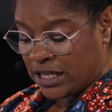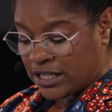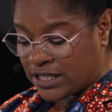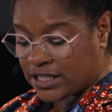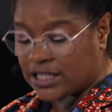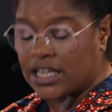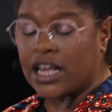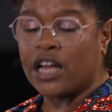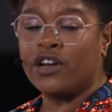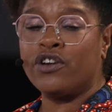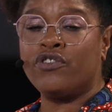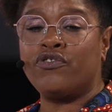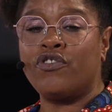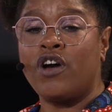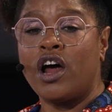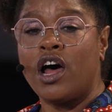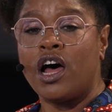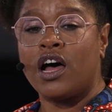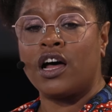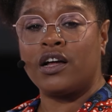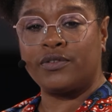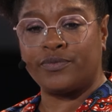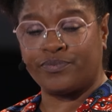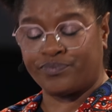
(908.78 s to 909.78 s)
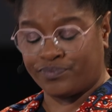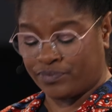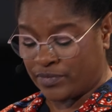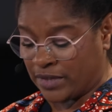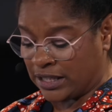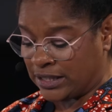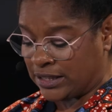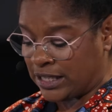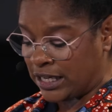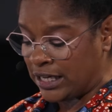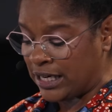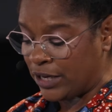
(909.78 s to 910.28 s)
Sun Ra,
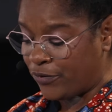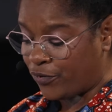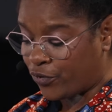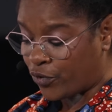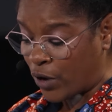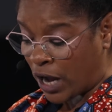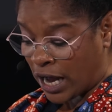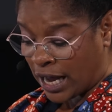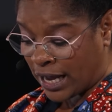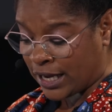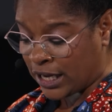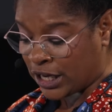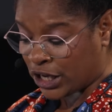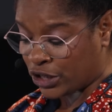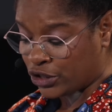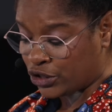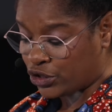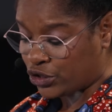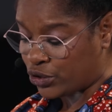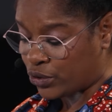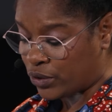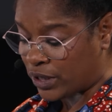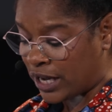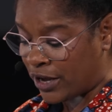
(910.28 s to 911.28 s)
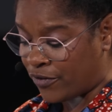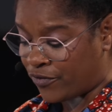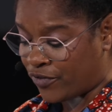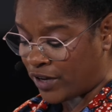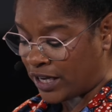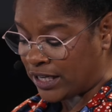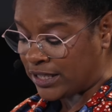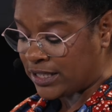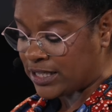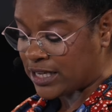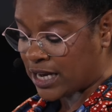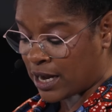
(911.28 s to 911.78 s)
den ich eingangs schon
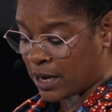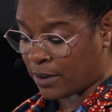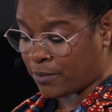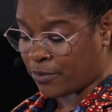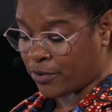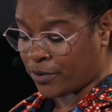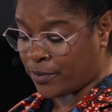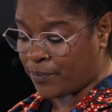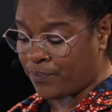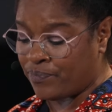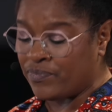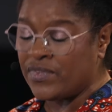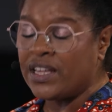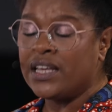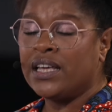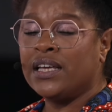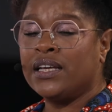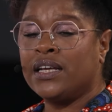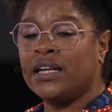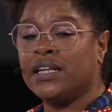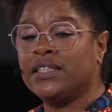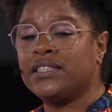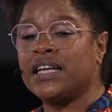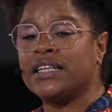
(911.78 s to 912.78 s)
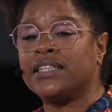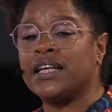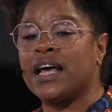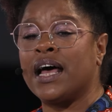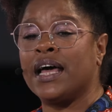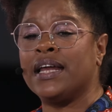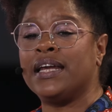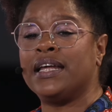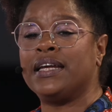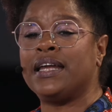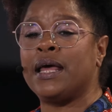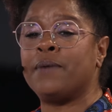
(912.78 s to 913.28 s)
erwähnt habe, gilt als
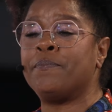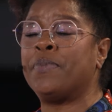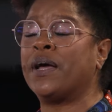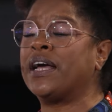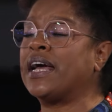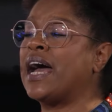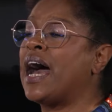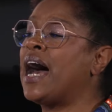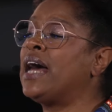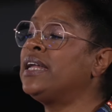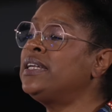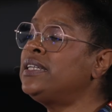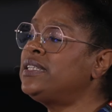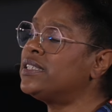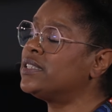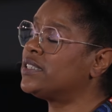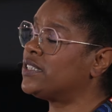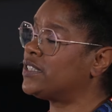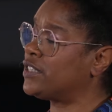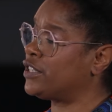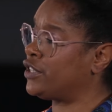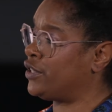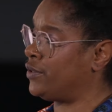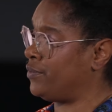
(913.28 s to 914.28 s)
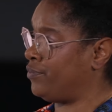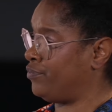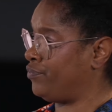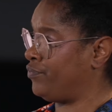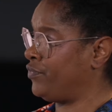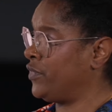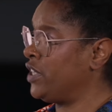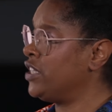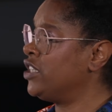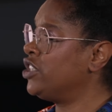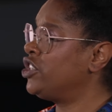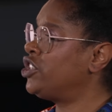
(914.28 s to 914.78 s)
einer der
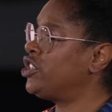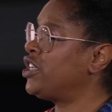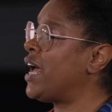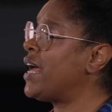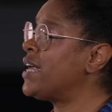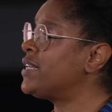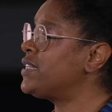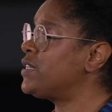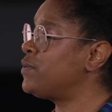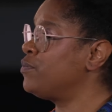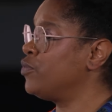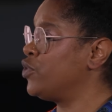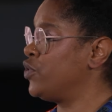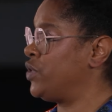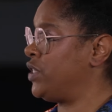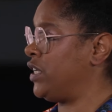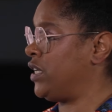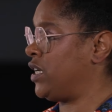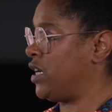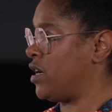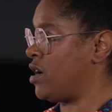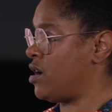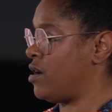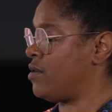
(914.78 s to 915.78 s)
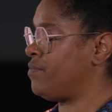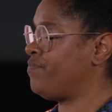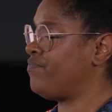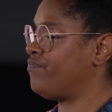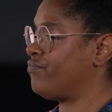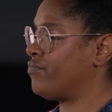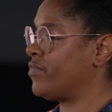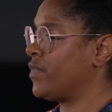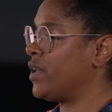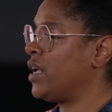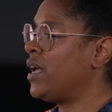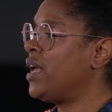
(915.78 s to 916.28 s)
bekanntesten Jazzmusiker.
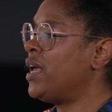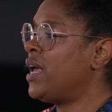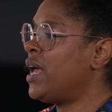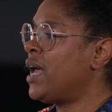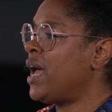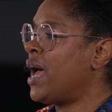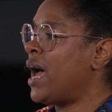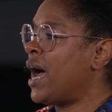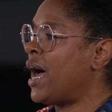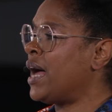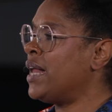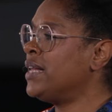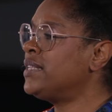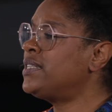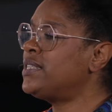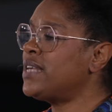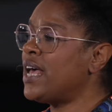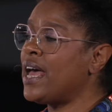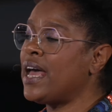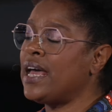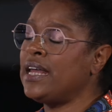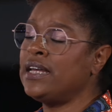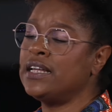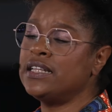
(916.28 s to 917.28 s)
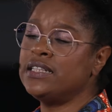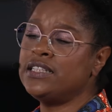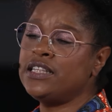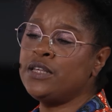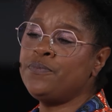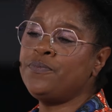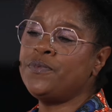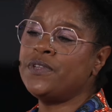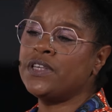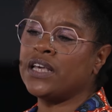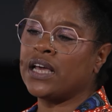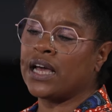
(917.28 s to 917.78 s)
Als er in den
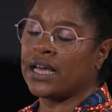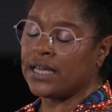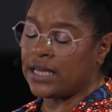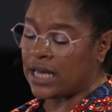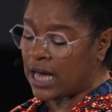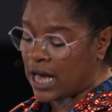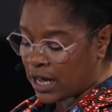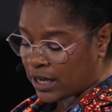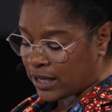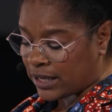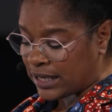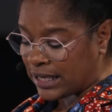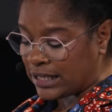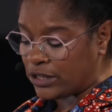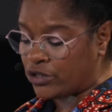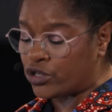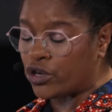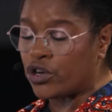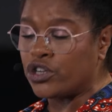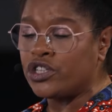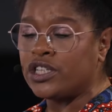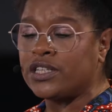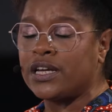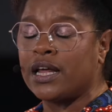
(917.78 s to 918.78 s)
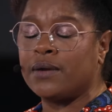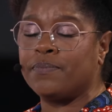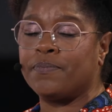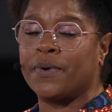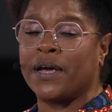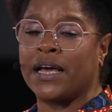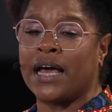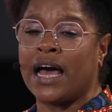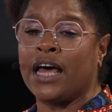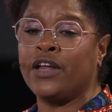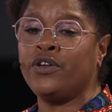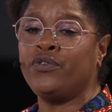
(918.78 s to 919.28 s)
70er Jahren in Deutschland
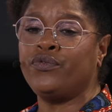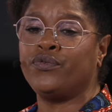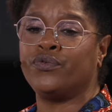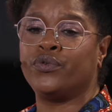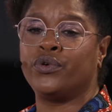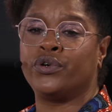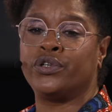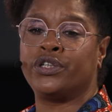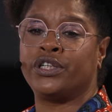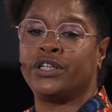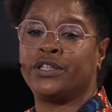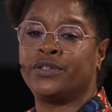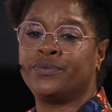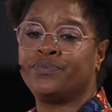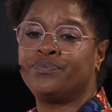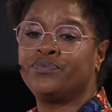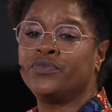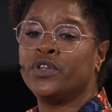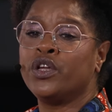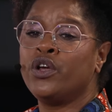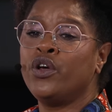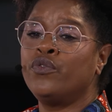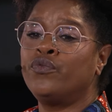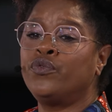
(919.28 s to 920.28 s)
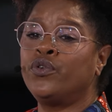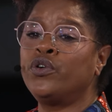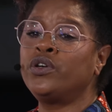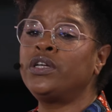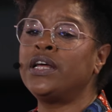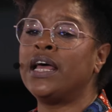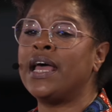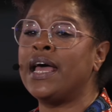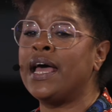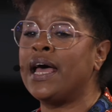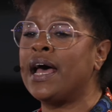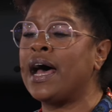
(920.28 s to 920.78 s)
bekannt wurde,
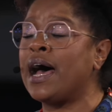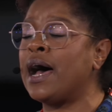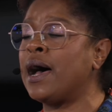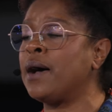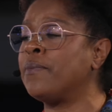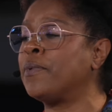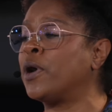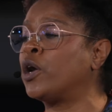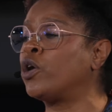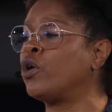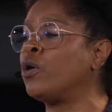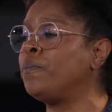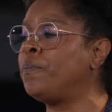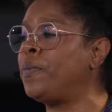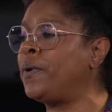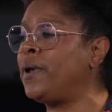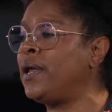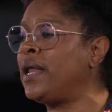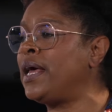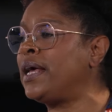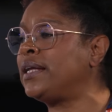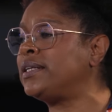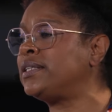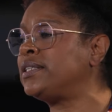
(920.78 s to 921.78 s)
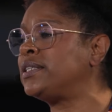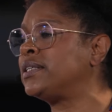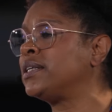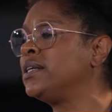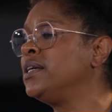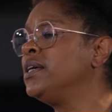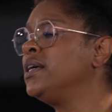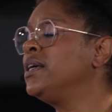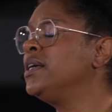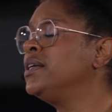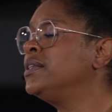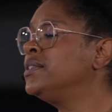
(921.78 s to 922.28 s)
wurde er aber komplett
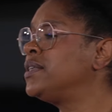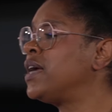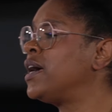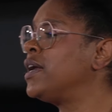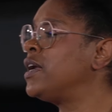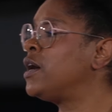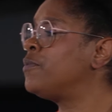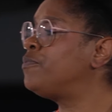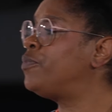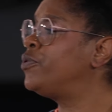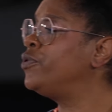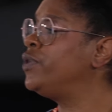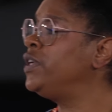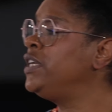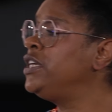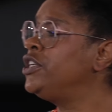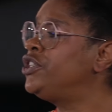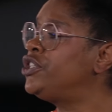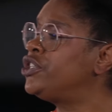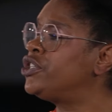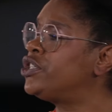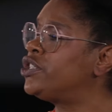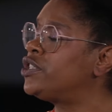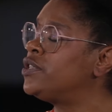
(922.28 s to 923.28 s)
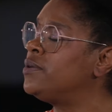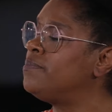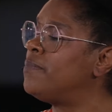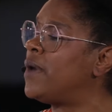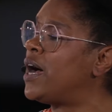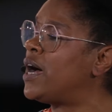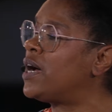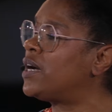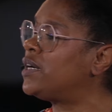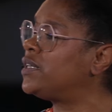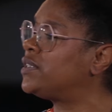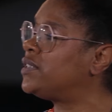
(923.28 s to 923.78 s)
seiner politischen
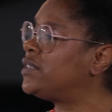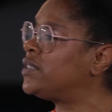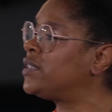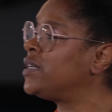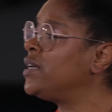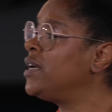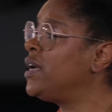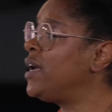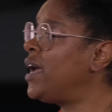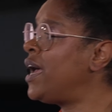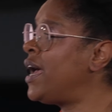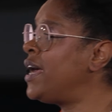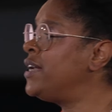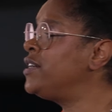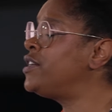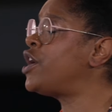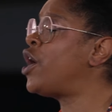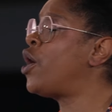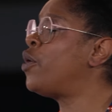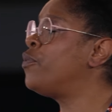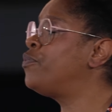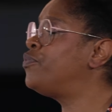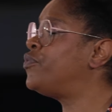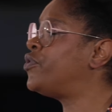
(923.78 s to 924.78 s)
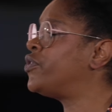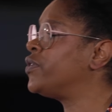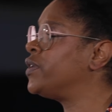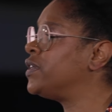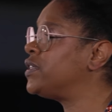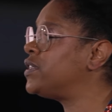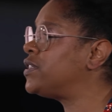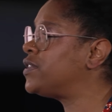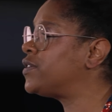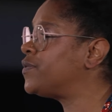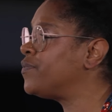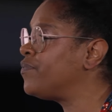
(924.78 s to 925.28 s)
Macht
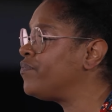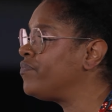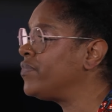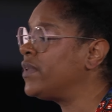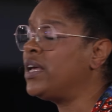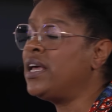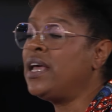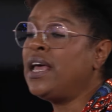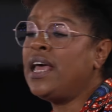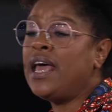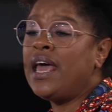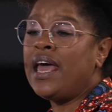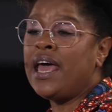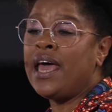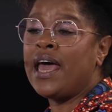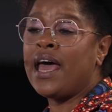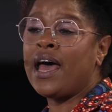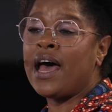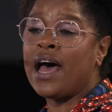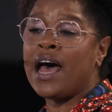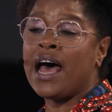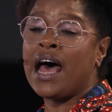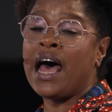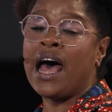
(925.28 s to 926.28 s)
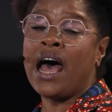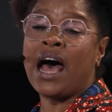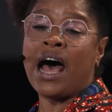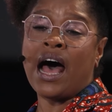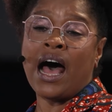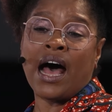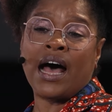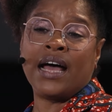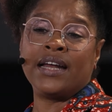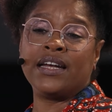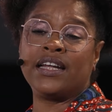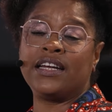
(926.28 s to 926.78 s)
enthauptet. Er,
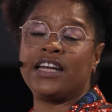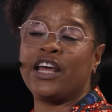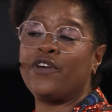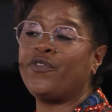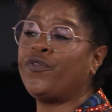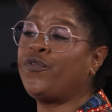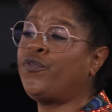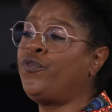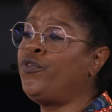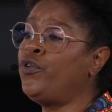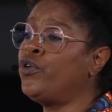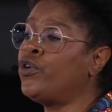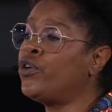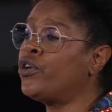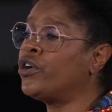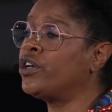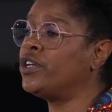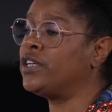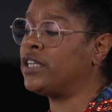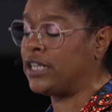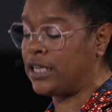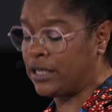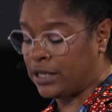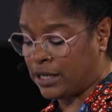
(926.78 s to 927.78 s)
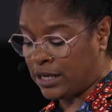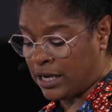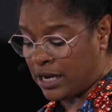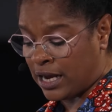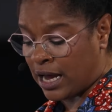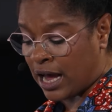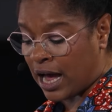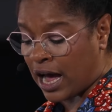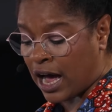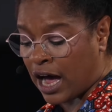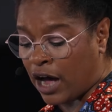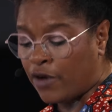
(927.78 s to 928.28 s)
einer der führenden
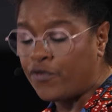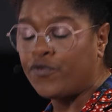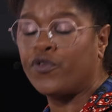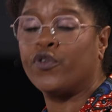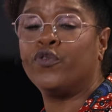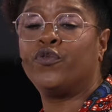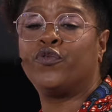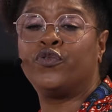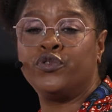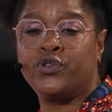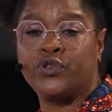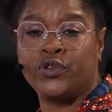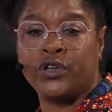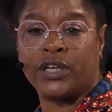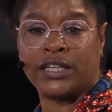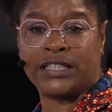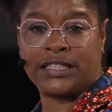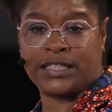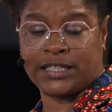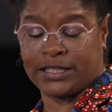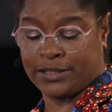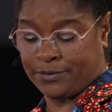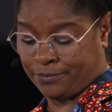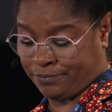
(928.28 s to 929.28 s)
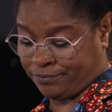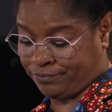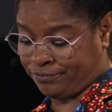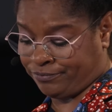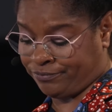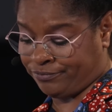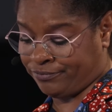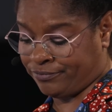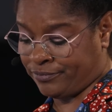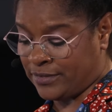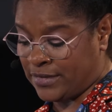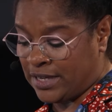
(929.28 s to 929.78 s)
Afrofuturisten,
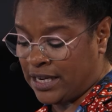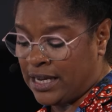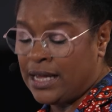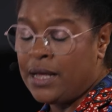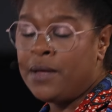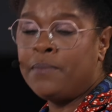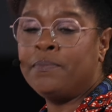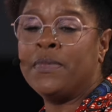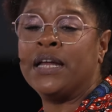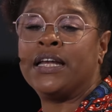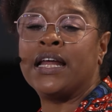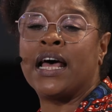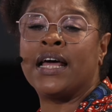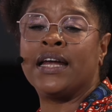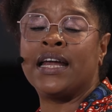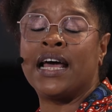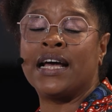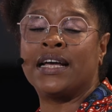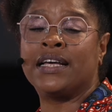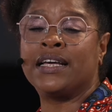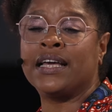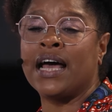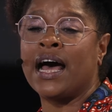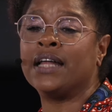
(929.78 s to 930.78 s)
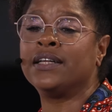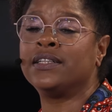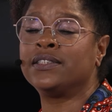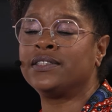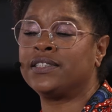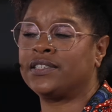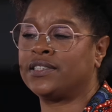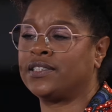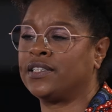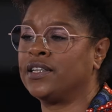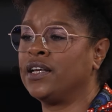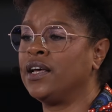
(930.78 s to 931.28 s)
mit einer
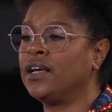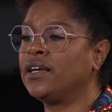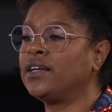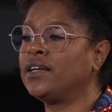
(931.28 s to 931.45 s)
ganz